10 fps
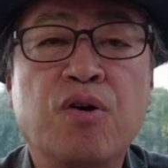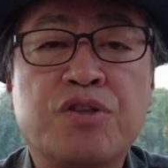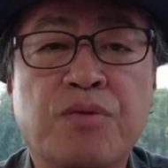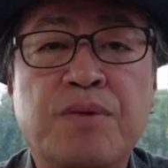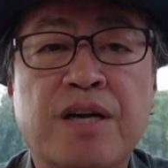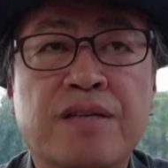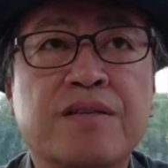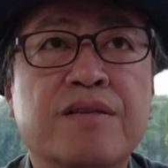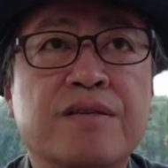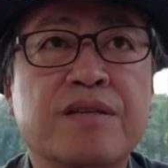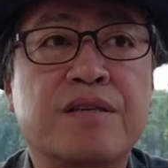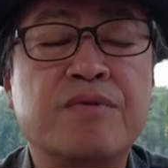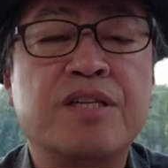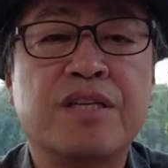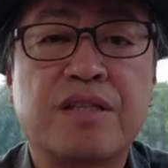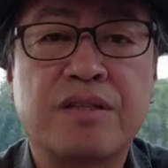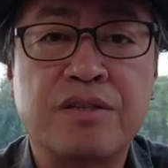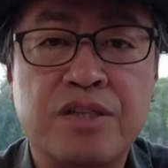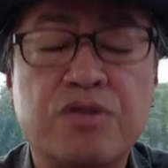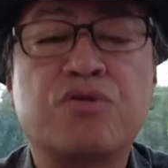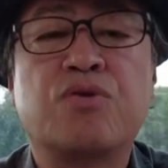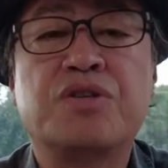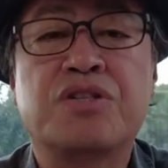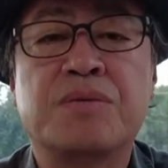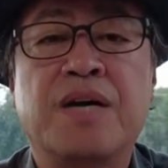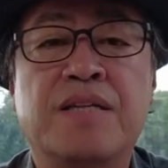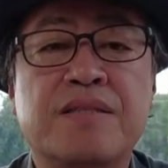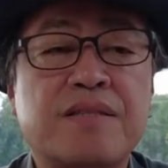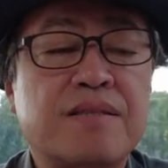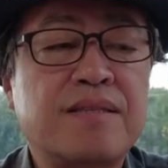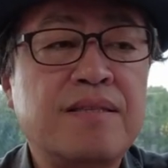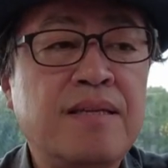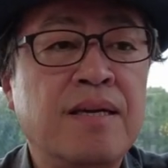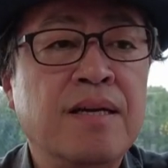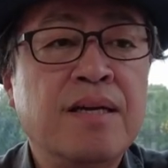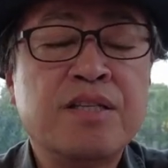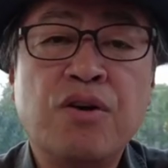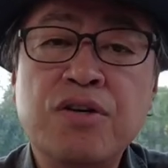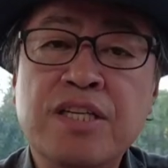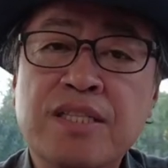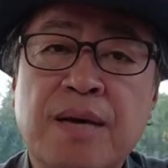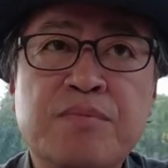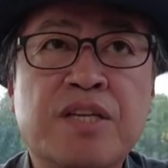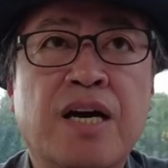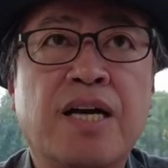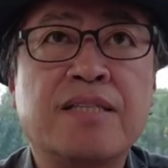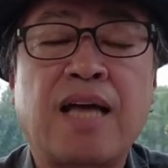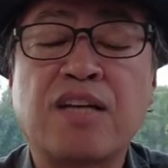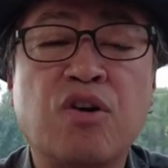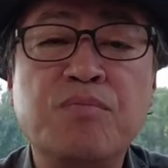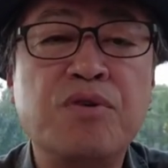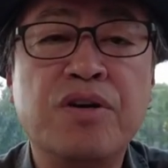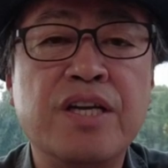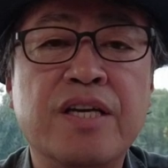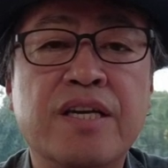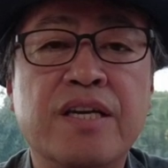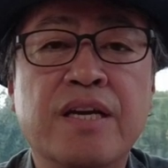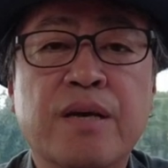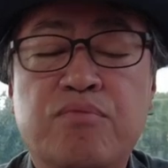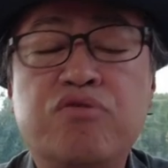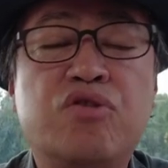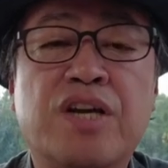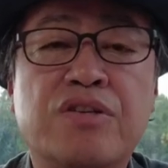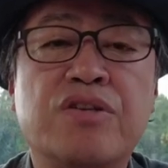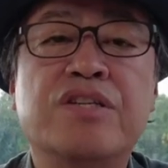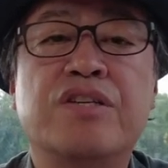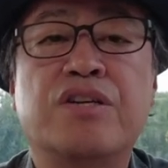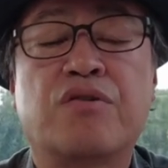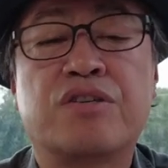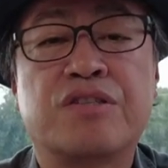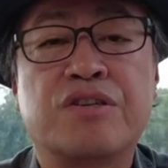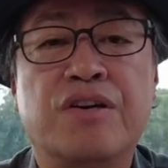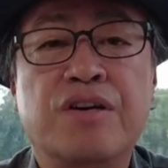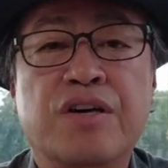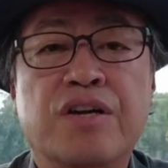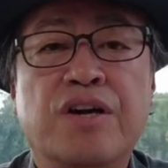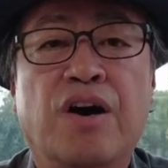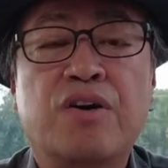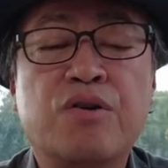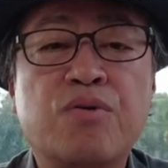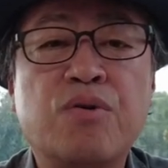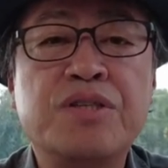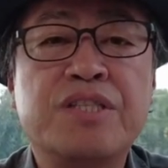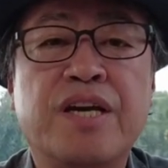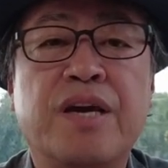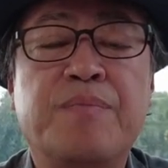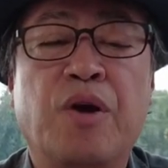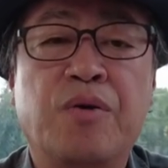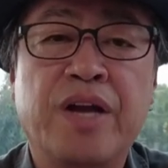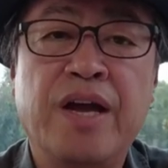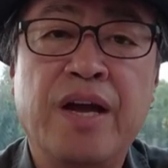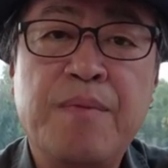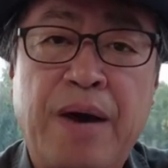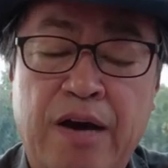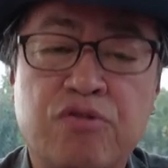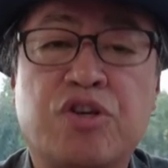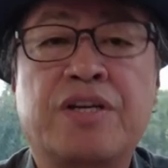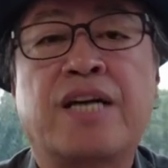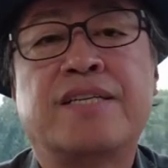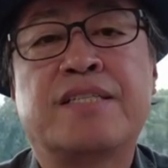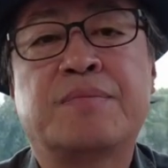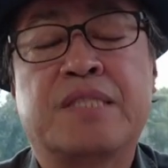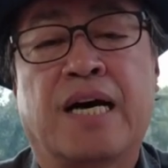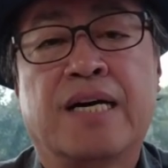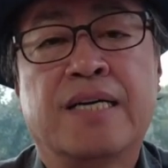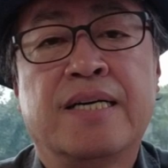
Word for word: 정말 그분이 등치도 좋으셨지만 성인 남자 한 5명이 부축해서 일으켰거든요. 그러고 이제 병원에 바로 전화를 했습니다.